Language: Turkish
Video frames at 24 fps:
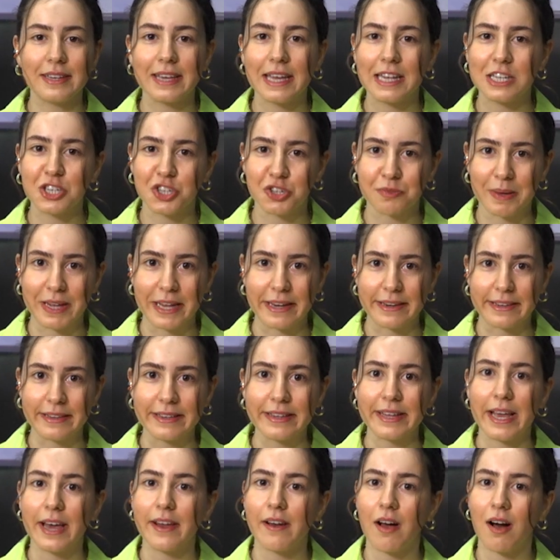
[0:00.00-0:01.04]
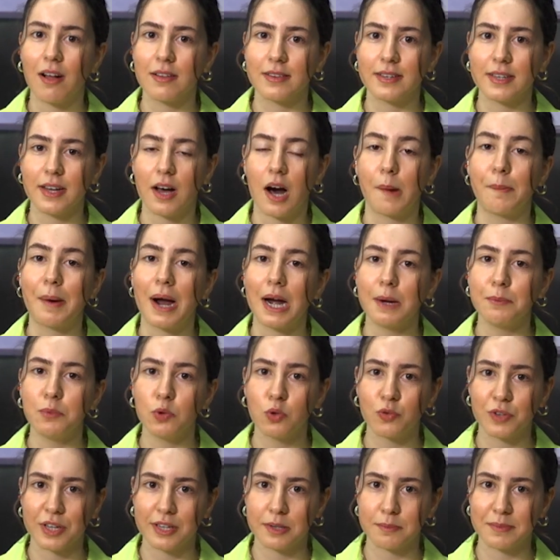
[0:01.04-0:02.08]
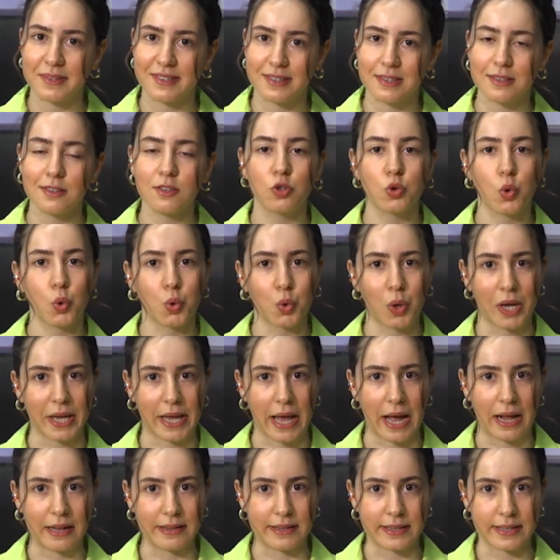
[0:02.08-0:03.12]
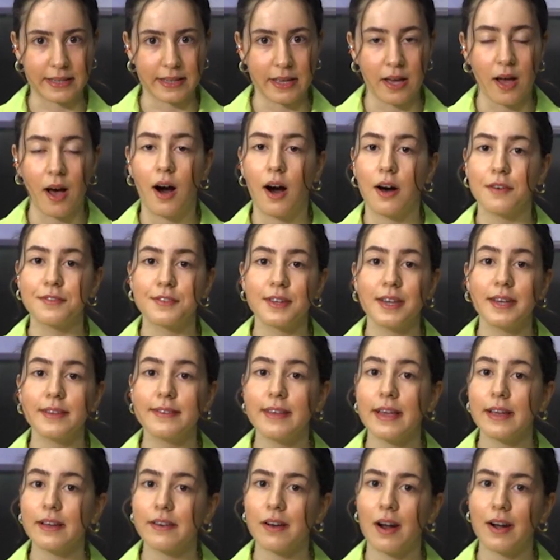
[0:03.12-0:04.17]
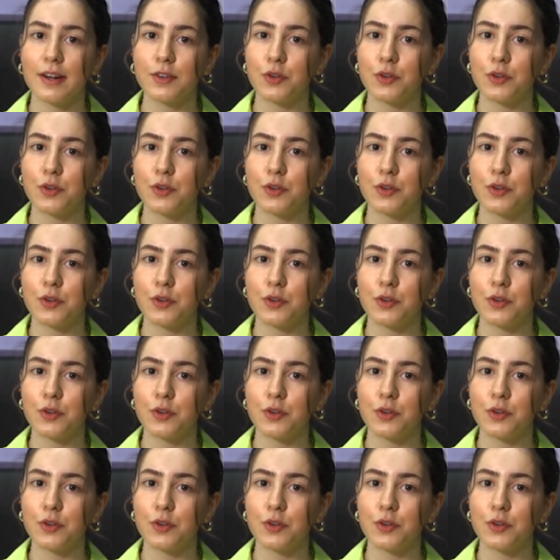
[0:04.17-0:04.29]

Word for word: gelişmelerin yer aldığı haber bültenimizin sonuna geldik. Haftaya tekrar